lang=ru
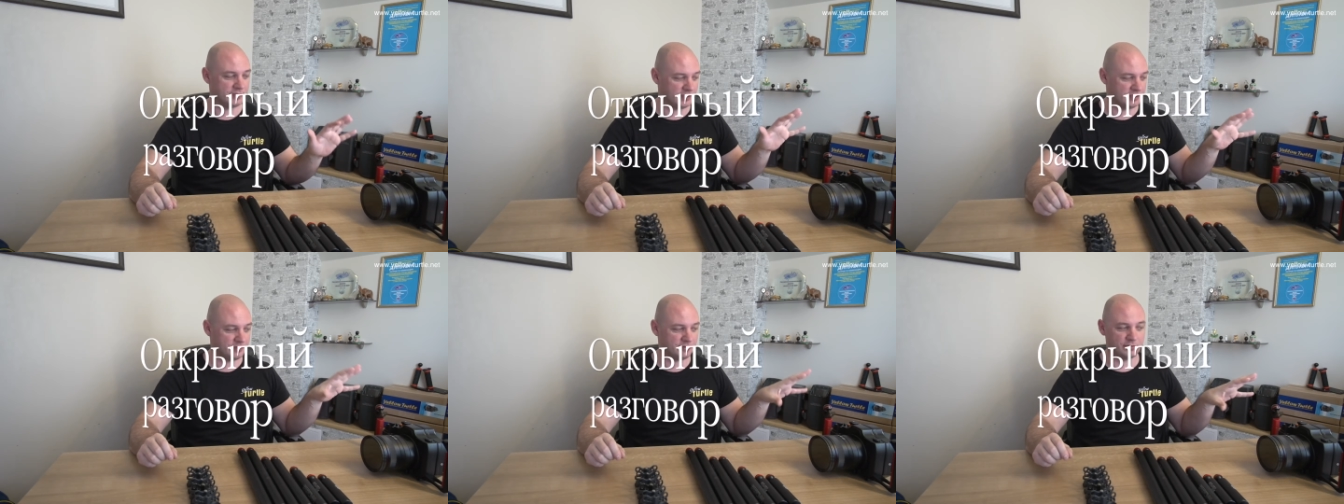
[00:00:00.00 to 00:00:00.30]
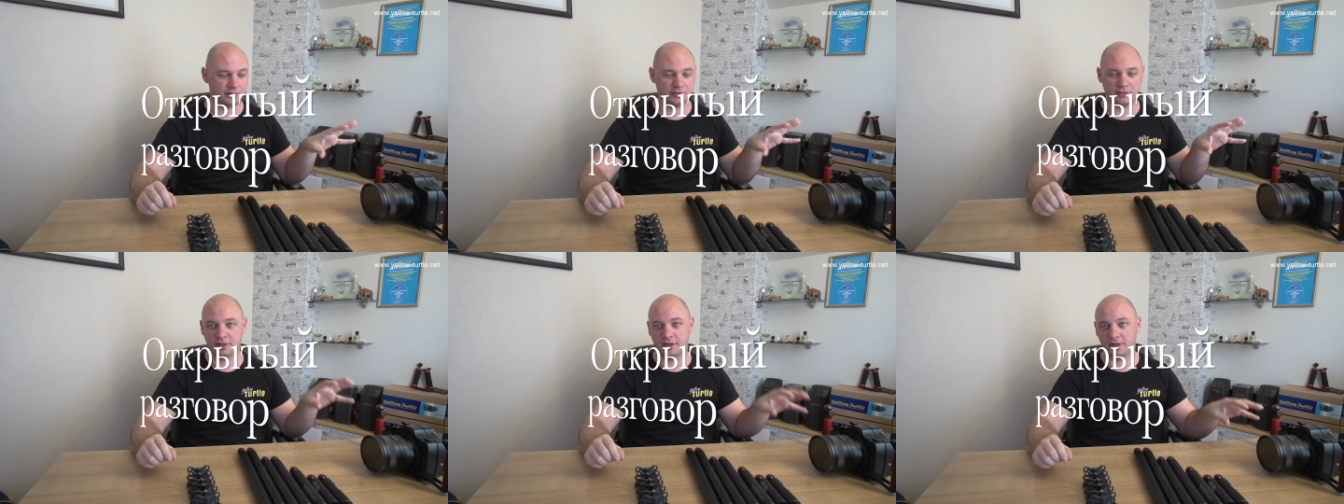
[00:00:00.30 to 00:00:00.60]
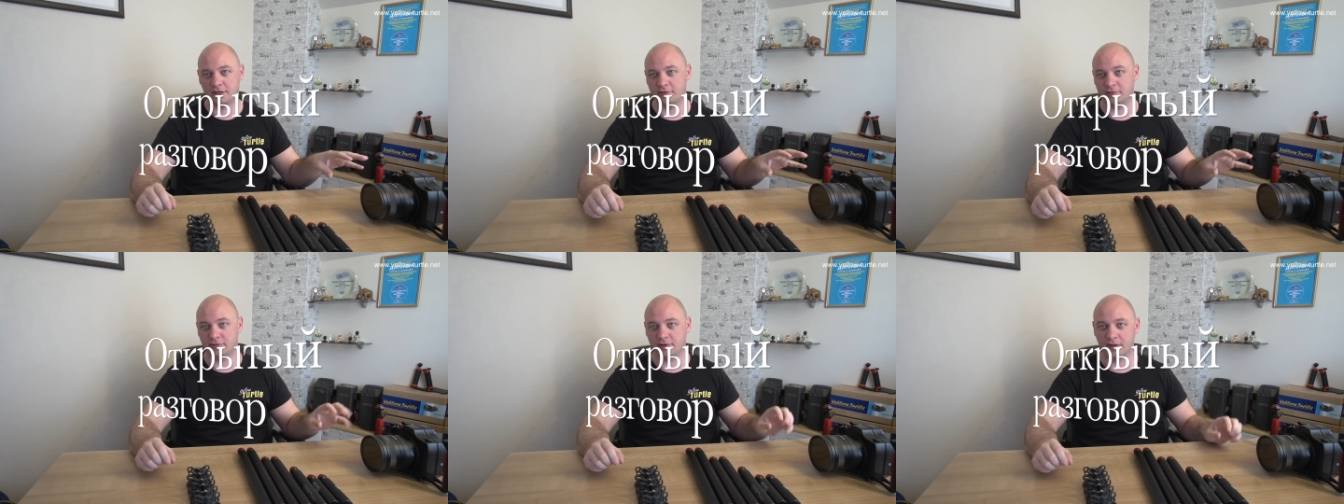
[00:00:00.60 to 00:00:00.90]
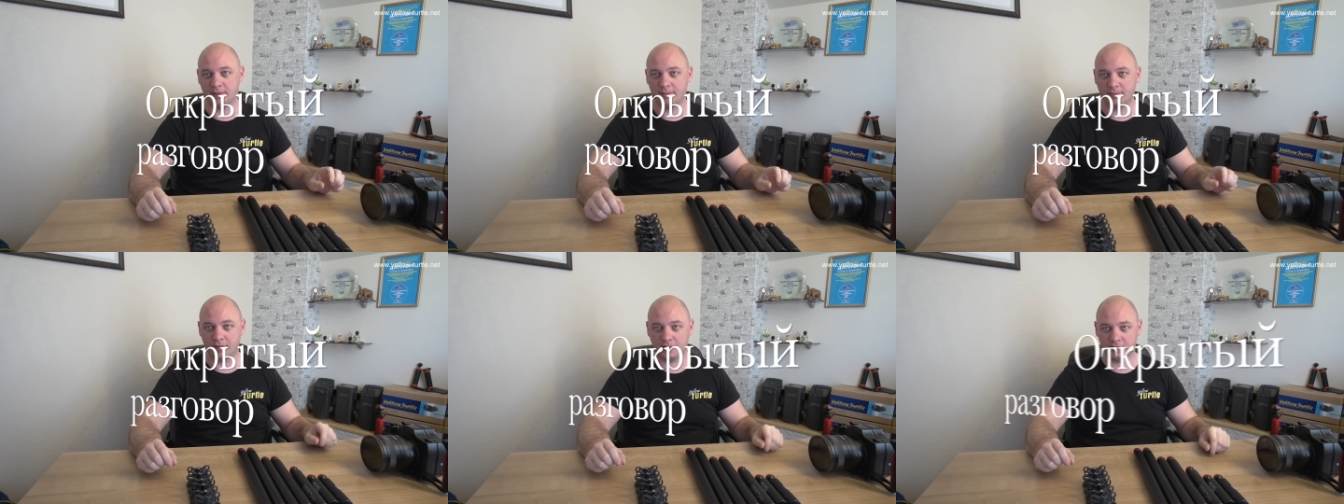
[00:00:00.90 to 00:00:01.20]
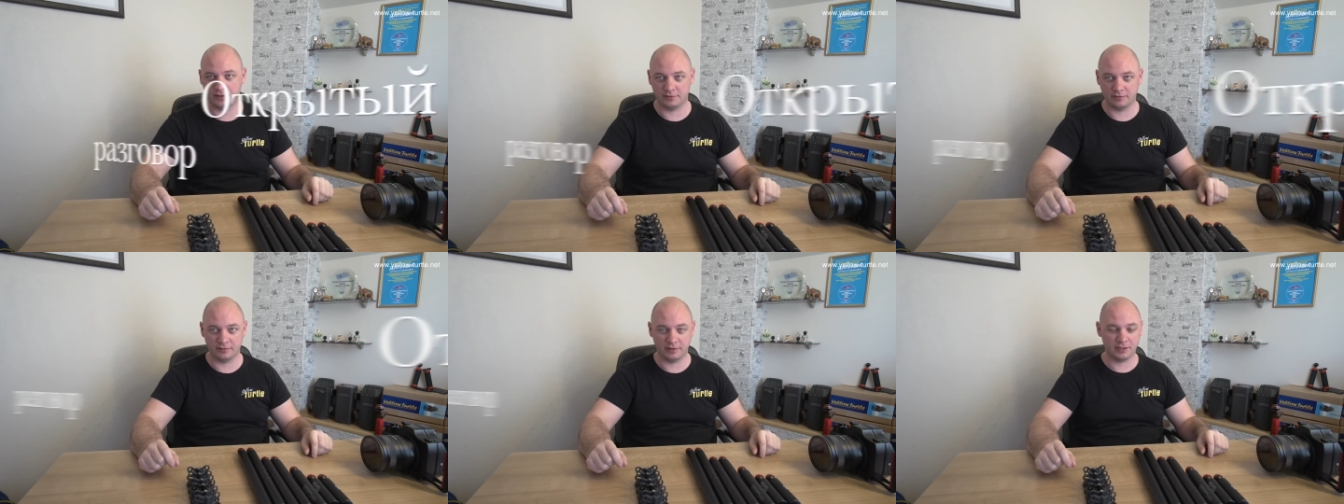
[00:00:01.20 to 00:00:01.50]
да, то есть как его
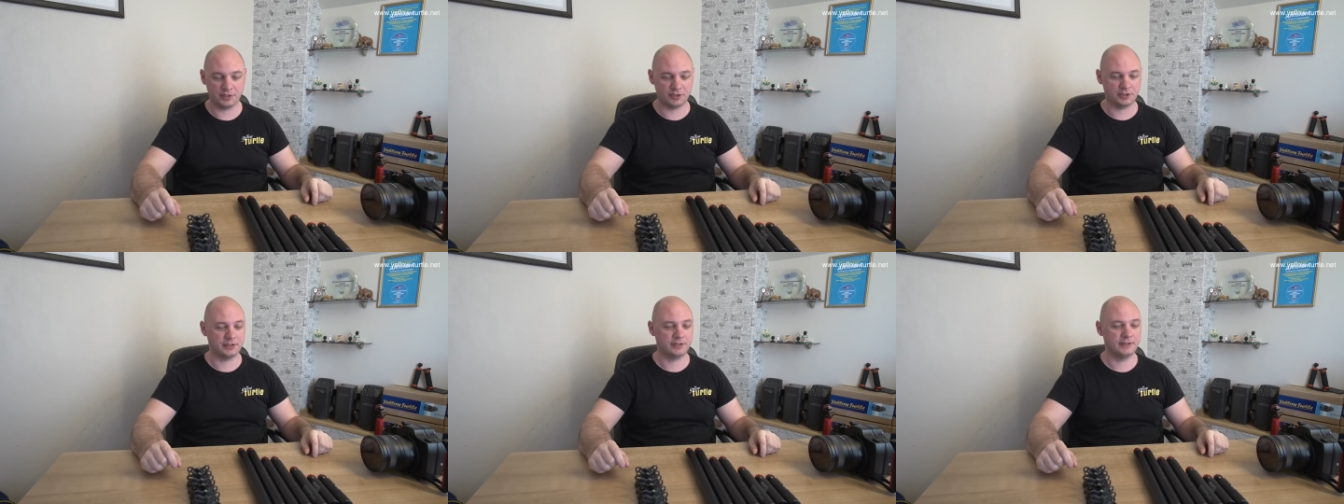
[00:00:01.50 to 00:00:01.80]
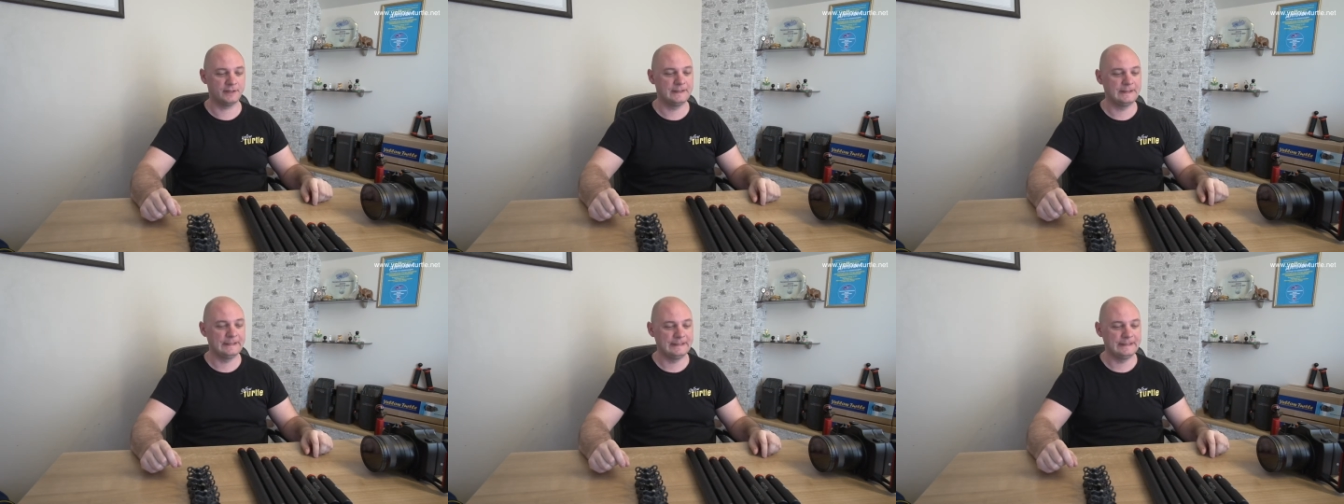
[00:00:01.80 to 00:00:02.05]
компактно ложить.